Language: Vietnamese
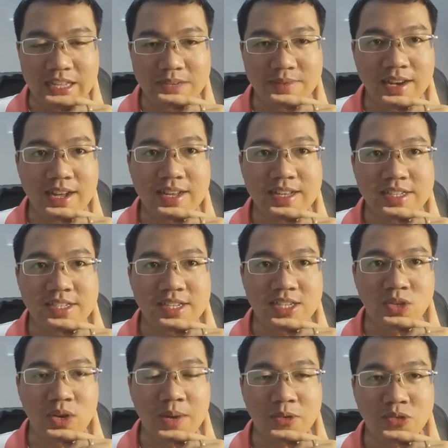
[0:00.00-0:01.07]
nhưng mà
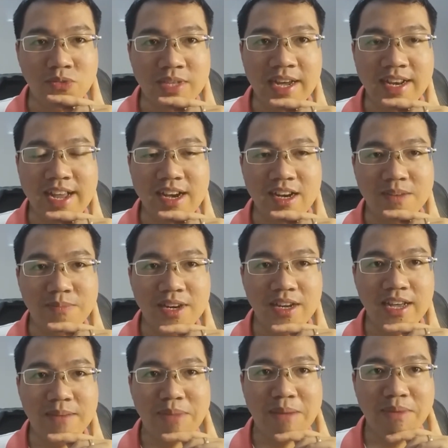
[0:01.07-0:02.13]
sĩ số lớp của chúng ta đang ở
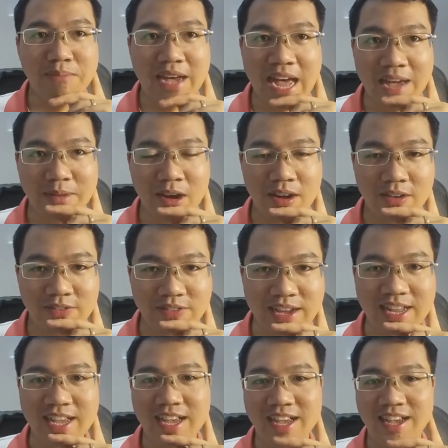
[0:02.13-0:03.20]
mức là 32 bạn học
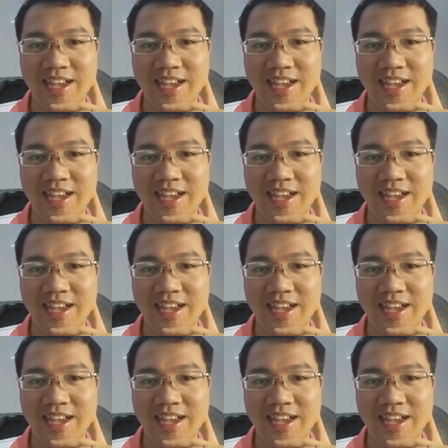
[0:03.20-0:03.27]
viên